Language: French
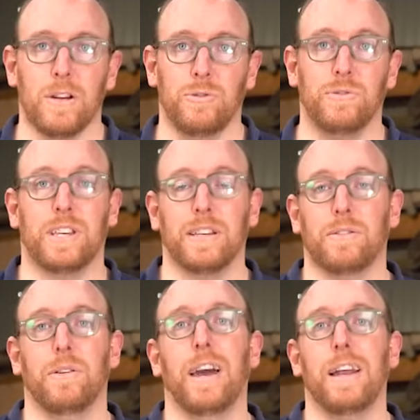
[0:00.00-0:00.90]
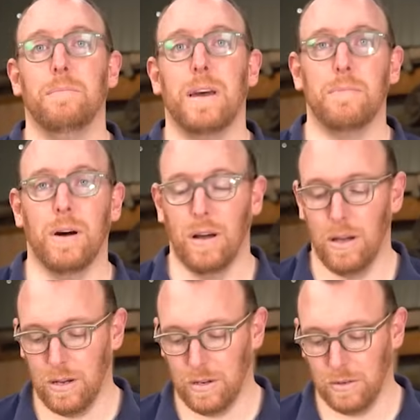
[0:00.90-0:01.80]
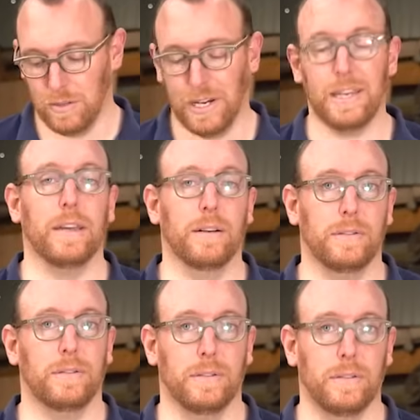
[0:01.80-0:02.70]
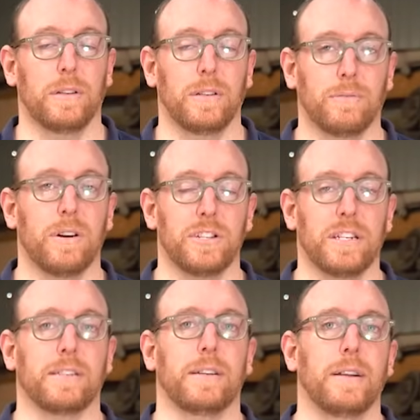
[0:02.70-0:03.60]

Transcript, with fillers: jusqu'à ce qu'elle-même euh, grille, soit HS.